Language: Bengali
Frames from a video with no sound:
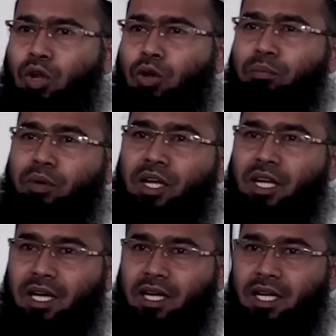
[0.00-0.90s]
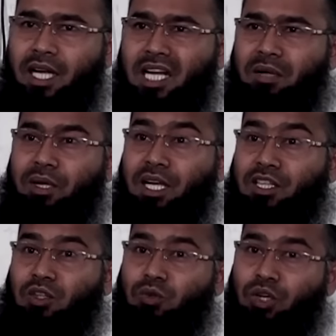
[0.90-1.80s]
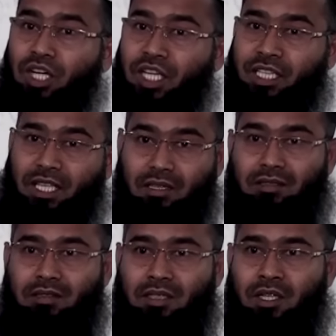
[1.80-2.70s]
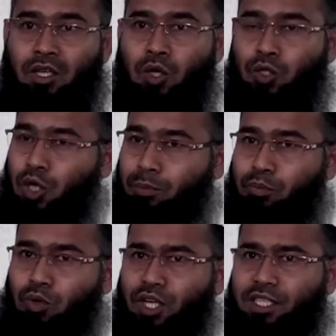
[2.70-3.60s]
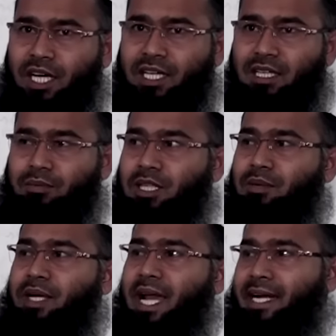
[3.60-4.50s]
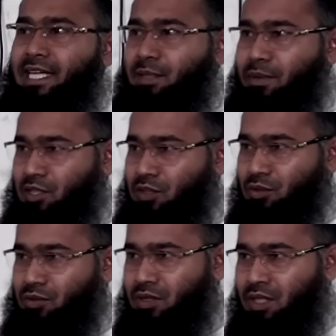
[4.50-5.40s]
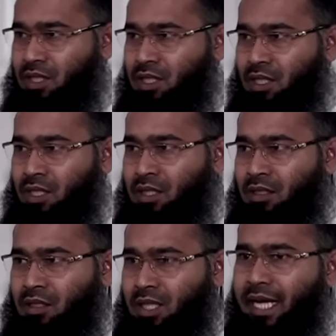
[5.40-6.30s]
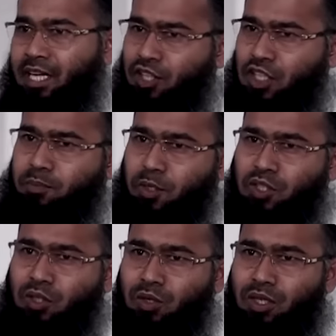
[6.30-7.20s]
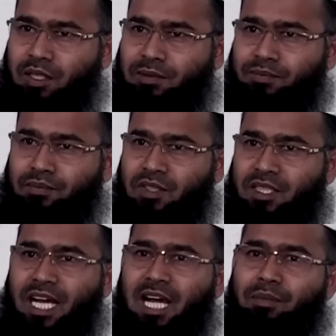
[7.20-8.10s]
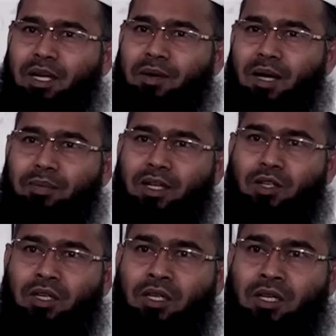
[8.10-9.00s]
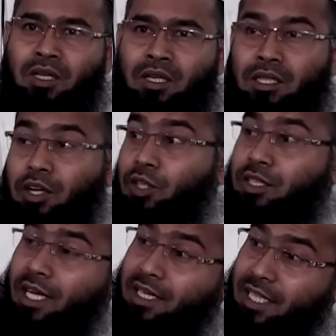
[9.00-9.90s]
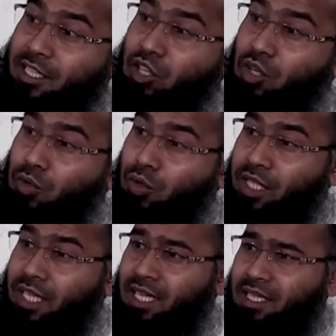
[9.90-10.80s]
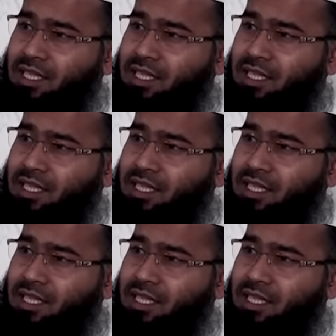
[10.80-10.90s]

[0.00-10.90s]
হুম ফিন্নার ইল্লামিল্লা তেদা সবগুলোই জাহান নামে যাবে একটি ব্যতীত এটাই স্পষ্ট করলেন সাহাবিরা ভাবলেন তাহলে জান্নাতি দল কোনটি